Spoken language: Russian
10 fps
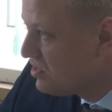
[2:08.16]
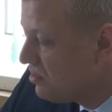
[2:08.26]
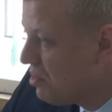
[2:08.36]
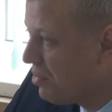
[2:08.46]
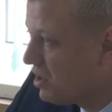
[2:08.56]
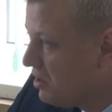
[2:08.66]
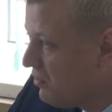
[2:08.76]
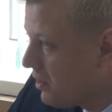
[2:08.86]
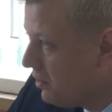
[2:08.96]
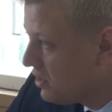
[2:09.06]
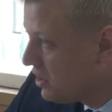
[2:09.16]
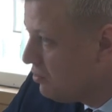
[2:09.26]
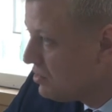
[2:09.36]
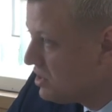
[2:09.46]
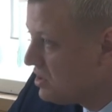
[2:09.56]
Мы с вами проговаривали,
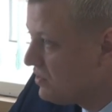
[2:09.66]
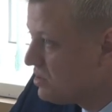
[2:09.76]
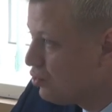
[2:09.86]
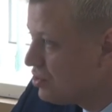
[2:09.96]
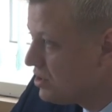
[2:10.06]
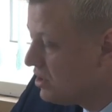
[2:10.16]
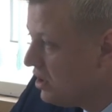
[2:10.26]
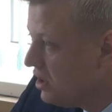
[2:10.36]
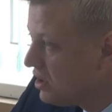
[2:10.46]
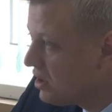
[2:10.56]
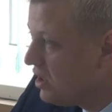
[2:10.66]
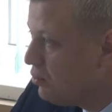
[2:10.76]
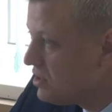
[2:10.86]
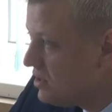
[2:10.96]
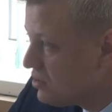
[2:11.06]
какие у нас есть возможности,
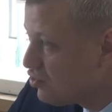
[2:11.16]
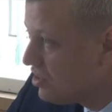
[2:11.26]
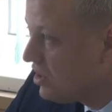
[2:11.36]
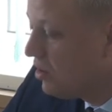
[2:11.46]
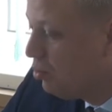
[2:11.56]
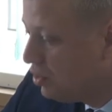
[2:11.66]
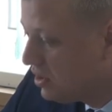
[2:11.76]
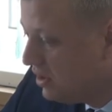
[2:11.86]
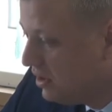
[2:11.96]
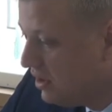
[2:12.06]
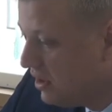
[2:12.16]
какие у нас есть уже наработки,